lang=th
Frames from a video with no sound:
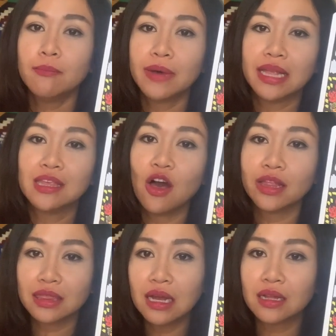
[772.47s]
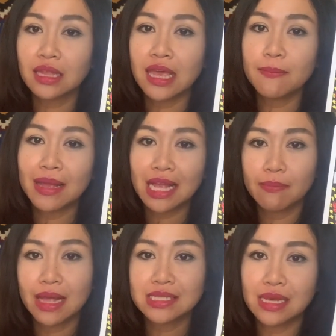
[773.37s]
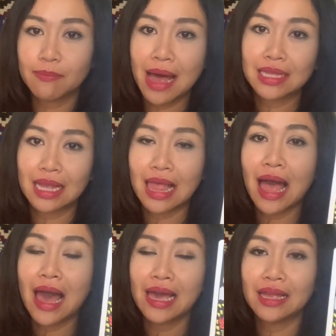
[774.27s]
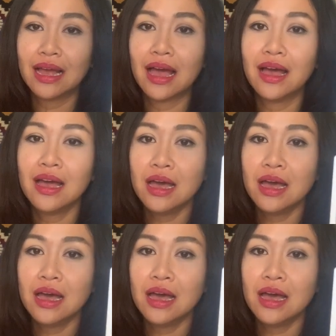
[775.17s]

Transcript: เหมือนยอดตึกที่มันกำลังจะพังทลายนะคะ